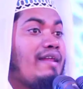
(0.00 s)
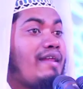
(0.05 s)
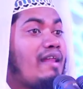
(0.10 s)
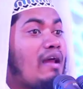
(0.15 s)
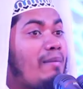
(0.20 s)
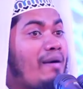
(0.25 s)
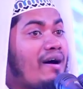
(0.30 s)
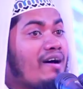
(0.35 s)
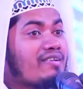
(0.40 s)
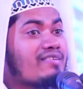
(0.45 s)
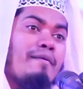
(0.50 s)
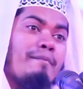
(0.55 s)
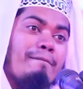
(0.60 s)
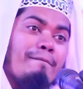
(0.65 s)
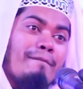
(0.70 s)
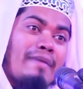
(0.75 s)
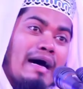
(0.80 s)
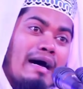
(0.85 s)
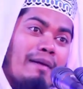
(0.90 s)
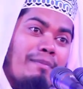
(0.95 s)
নামাজ
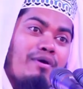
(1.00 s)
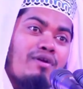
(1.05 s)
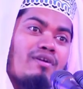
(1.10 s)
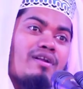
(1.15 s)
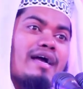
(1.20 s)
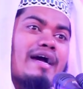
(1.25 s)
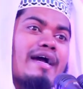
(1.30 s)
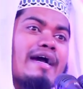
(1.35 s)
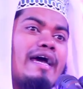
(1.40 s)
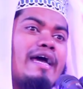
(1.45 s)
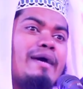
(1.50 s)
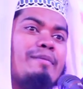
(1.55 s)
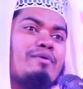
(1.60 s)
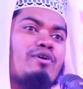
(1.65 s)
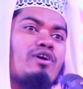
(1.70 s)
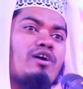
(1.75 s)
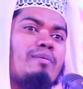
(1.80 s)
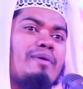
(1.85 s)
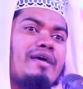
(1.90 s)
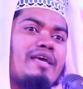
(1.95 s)
মা বোনরা কায়েম
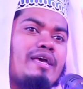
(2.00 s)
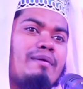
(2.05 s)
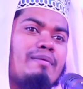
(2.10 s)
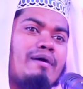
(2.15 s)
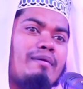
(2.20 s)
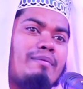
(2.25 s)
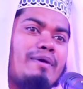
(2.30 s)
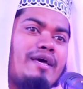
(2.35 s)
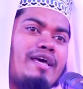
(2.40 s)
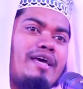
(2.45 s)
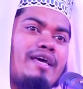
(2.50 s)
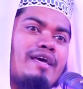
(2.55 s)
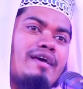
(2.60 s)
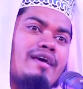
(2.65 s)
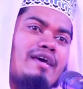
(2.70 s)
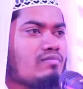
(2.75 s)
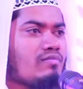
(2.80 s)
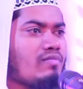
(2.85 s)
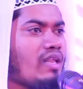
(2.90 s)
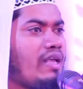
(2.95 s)
করবে কিভাবে
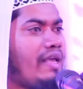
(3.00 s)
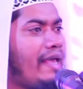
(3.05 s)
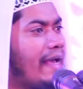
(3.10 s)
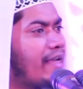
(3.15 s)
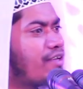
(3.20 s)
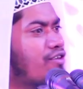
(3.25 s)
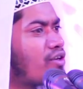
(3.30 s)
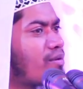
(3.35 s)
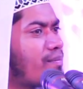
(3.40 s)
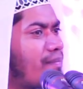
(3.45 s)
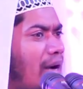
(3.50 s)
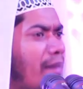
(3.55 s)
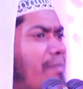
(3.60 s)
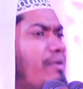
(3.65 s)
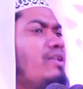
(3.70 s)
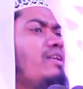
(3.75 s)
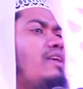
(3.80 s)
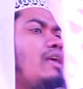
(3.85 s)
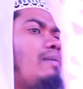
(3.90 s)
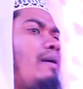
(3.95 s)
একজন মা
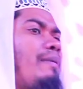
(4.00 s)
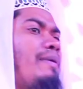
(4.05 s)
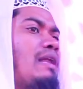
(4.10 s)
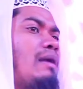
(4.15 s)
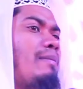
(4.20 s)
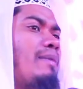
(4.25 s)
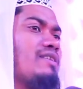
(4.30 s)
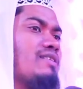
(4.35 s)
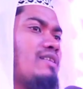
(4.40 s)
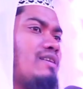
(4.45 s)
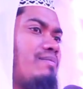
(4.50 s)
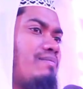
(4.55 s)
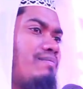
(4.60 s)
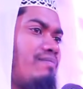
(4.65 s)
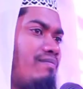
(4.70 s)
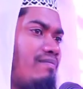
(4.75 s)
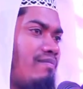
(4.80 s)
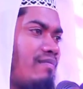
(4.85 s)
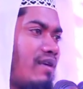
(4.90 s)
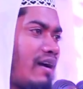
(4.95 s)
বোন কিভাবে নামাজ
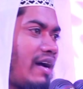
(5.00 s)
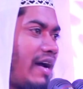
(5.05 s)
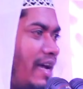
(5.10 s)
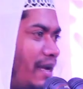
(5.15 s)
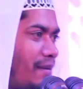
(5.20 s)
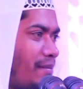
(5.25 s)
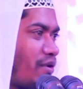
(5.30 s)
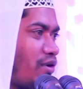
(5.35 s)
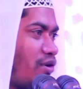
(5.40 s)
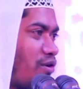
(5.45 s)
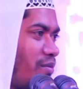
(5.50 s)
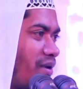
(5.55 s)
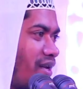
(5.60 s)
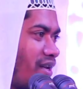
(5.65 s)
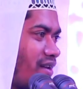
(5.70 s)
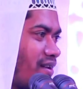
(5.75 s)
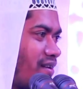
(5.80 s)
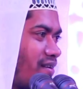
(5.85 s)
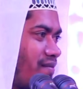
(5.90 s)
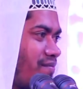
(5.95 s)
কায়েম করবেন
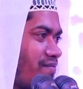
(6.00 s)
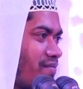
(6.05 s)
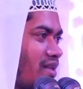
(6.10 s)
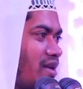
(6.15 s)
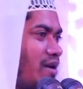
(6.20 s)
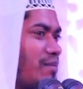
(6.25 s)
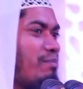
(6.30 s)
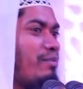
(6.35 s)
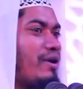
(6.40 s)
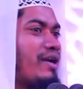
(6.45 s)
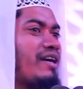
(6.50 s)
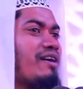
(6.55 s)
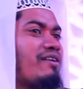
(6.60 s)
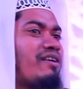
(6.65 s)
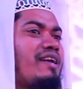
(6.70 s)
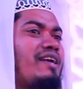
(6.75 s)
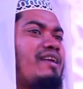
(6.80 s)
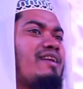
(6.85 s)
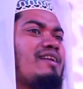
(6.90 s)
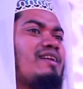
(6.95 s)
মনে
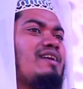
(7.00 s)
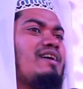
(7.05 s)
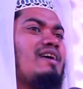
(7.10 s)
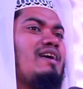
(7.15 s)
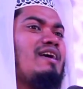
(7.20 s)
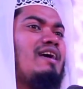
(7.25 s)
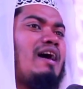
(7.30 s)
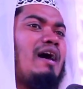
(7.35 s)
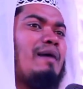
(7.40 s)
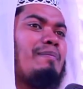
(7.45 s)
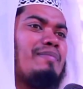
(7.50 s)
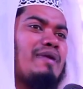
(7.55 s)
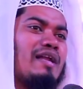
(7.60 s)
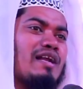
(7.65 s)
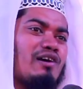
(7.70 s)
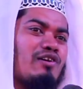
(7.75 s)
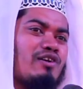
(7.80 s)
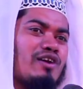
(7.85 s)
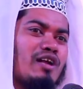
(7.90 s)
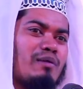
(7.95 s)
করেন আপনারা
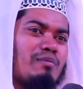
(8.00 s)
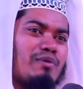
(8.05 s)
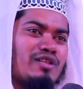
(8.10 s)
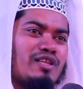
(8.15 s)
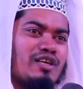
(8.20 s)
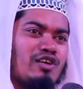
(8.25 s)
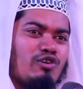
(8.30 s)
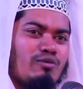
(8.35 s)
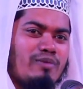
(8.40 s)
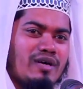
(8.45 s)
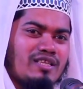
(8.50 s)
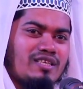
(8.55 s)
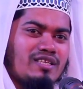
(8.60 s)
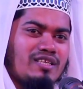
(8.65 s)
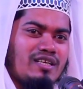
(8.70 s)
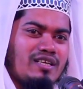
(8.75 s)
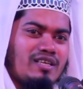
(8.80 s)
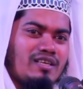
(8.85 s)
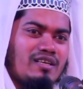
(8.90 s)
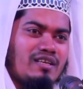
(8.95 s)
ঘরের মধ্যে
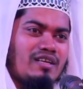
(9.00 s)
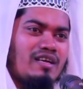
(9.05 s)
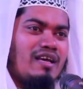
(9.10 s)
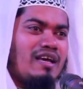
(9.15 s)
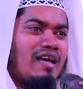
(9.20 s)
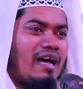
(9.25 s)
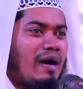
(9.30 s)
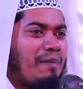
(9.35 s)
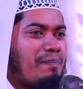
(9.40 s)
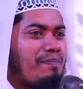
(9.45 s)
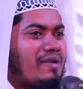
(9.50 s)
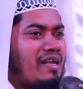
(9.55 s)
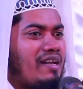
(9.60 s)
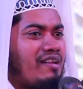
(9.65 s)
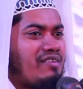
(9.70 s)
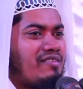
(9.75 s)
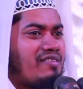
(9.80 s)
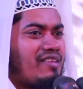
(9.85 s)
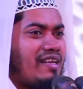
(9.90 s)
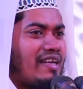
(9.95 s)
ঘুমাচ্ছেন আপনার
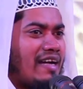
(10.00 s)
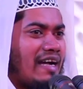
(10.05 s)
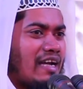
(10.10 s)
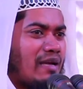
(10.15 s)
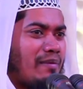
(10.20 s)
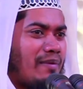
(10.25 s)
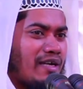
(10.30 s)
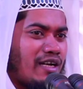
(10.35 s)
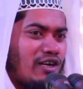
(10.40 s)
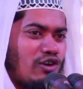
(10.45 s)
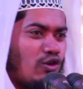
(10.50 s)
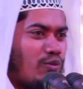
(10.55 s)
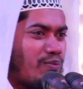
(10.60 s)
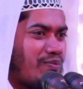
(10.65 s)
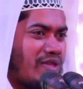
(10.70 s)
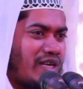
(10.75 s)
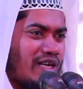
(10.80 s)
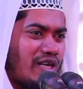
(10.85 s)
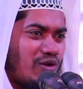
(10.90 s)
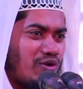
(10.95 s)
স্ত্রী আগে বাগে ঘুম
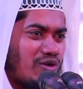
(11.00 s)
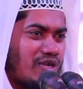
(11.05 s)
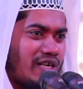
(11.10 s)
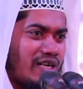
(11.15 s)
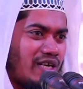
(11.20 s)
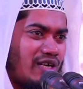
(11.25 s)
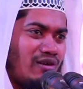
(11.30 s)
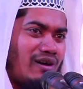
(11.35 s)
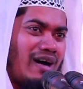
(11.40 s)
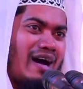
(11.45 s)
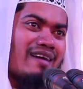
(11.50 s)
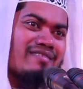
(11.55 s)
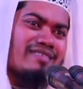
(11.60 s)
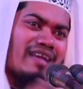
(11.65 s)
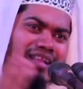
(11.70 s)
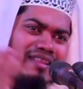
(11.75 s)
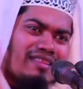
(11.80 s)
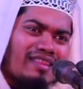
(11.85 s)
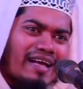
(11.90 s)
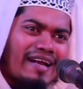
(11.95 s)
থেকে উঠে গেল
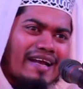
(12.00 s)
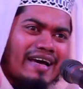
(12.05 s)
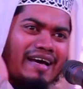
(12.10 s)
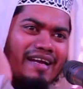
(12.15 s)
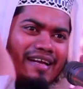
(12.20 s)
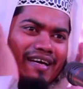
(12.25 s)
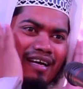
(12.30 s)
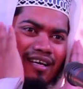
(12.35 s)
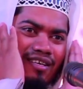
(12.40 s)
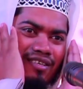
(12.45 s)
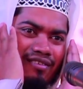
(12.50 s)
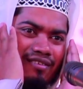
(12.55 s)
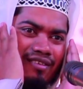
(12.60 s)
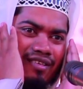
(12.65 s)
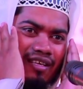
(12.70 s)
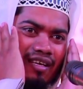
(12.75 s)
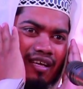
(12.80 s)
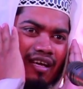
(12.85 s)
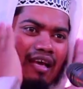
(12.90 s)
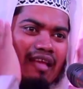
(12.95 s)
আজান তার কানে আস
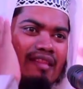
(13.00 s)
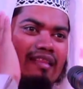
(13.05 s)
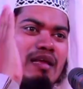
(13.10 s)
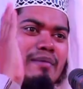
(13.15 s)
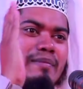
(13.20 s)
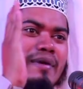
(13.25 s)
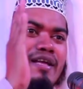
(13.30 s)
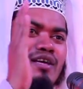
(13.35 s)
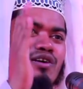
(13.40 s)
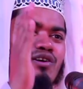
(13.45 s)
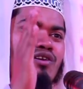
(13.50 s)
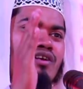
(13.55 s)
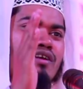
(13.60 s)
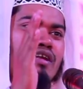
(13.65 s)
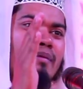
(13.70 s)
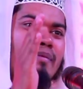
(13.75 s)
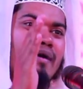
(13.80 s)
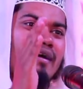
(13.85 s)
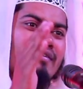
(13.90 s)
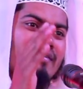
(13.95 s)
তার মানে হলো
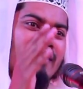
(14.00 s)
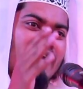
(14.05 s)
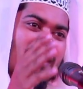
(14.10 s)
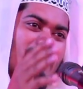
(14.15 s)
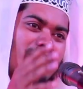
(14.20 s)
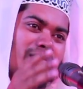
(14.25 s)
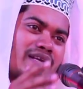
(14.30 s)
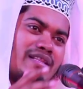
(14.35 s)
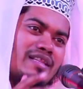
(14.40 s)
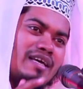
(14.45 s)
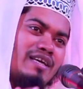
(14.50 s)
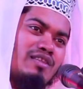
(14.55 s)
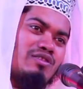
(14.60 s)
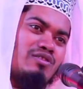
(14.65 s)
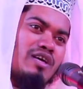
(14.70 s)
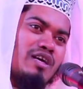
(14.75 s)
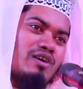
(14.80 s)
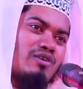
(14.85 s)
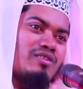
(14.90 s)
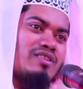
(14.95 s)
নামাজ কায়েমের দায়িত্ব
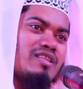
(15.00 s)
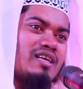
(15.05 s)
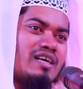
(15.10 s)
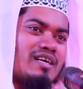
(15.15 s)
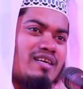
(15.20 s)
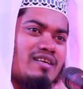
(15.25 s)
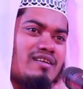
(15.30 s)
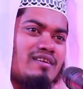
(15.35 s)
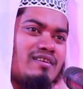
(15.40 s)
এখন তার